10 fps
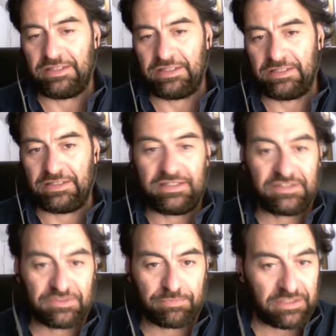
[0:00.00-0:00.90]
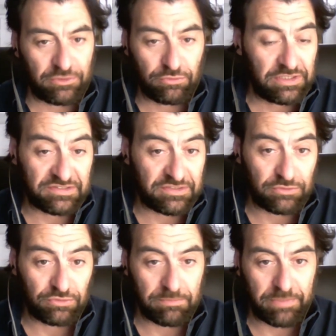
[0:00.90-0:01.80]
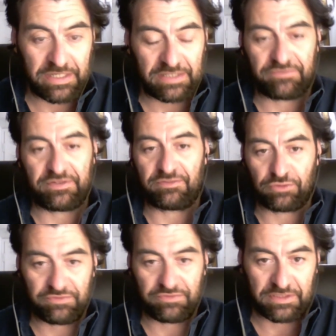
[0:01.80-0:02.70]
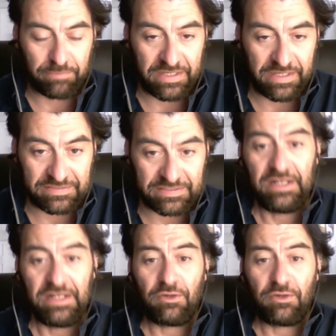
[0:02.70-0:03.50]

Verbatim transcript: di, di ISPRE, di tutti gli istituti impegnati a fare la fotografia del paese.